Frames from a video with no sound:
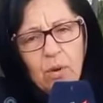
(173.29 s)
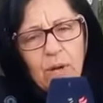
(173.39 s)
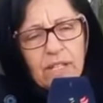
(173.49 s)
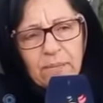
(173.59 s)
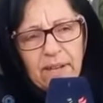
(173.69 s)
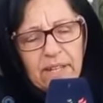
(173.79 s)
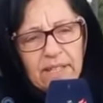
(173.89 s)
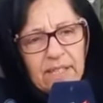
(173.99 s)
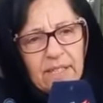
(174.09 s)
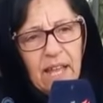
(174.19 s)
وكانت معنا
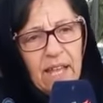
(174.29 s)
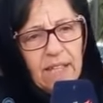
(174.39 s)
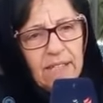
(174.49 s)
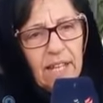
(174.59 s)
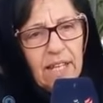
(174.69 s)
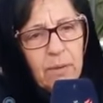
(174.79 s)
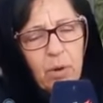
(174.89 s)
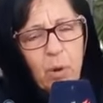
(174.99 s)
السيده حياه العالمي